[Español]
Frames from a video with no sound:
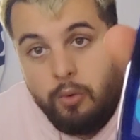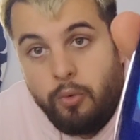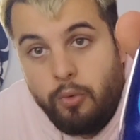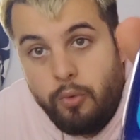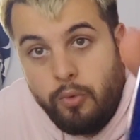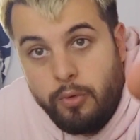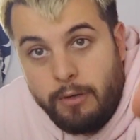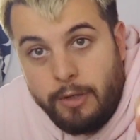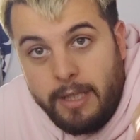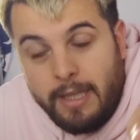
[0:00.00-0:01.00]
una
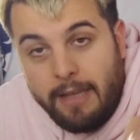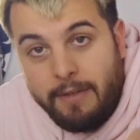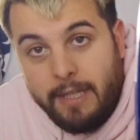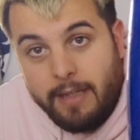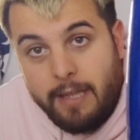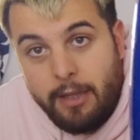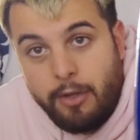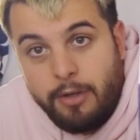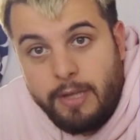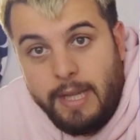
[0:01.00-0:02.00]
botellita de
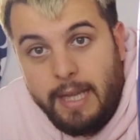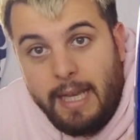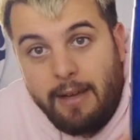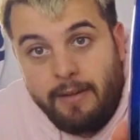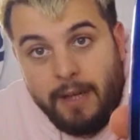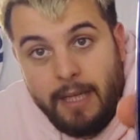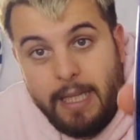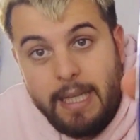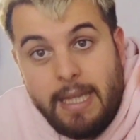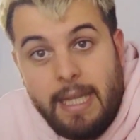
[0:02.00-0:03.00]
abrillantador de la
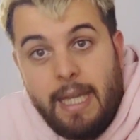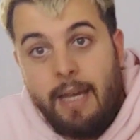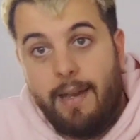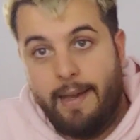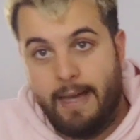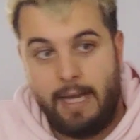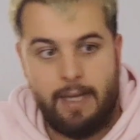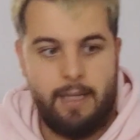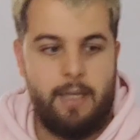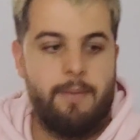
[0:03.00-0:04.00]
vajilla de
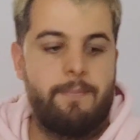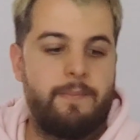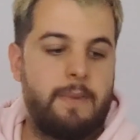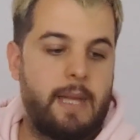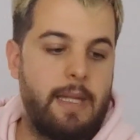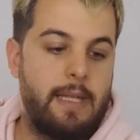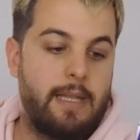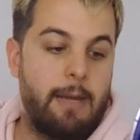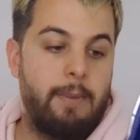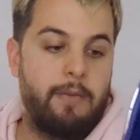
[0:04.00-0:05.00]
Aldi. Este
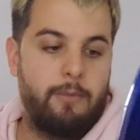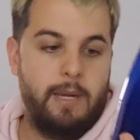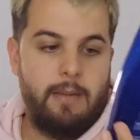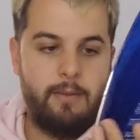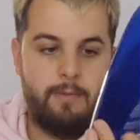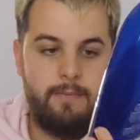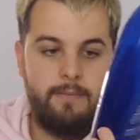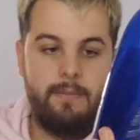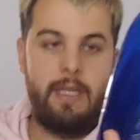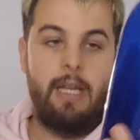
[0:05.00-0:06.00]
trae perfume a limón
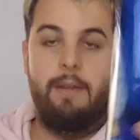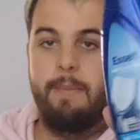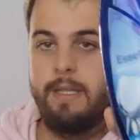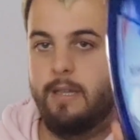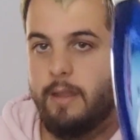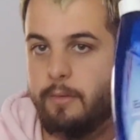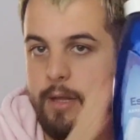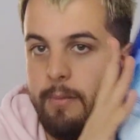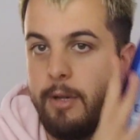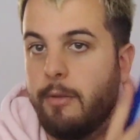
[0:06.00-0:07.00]
y el envase es
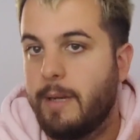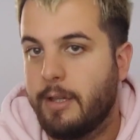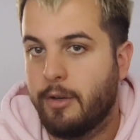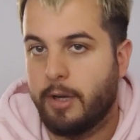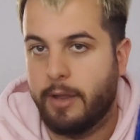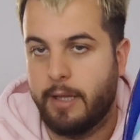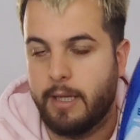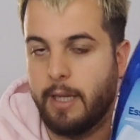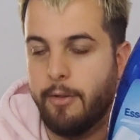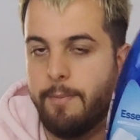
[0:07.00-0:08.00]
50% plástico
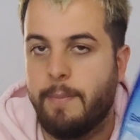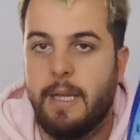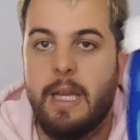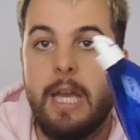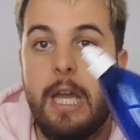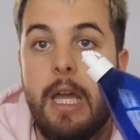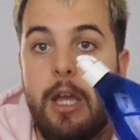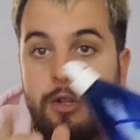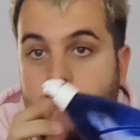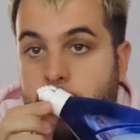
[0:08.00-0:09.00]
reciclado.
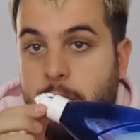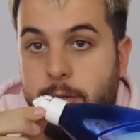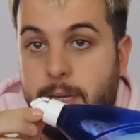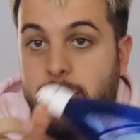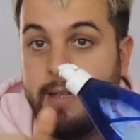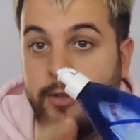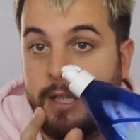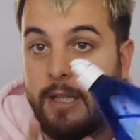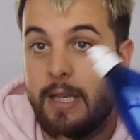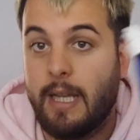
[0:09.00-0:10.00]
Yo ahora tomaré esta
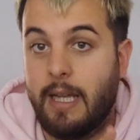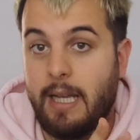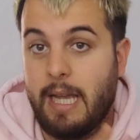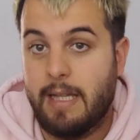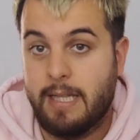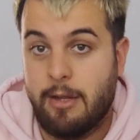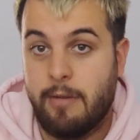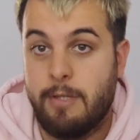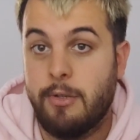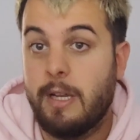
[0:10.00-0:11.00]
botellita, la, se la
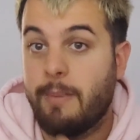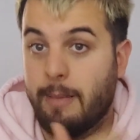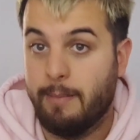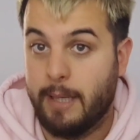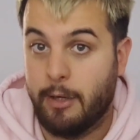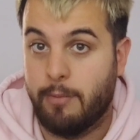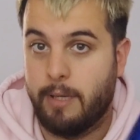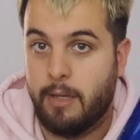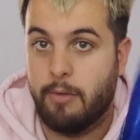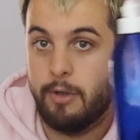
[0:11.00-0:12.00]
doy mi para el perro,
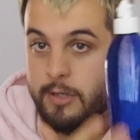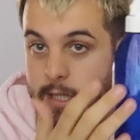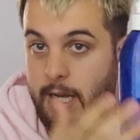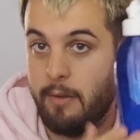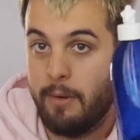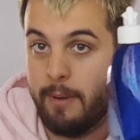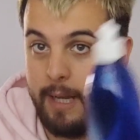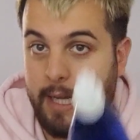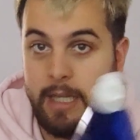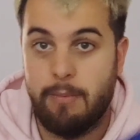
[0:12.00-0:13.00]
para que cuando eche el agua
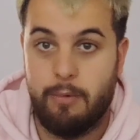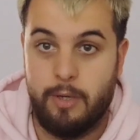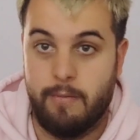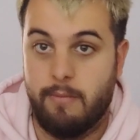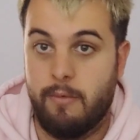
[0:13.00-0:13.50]
para la calle, pues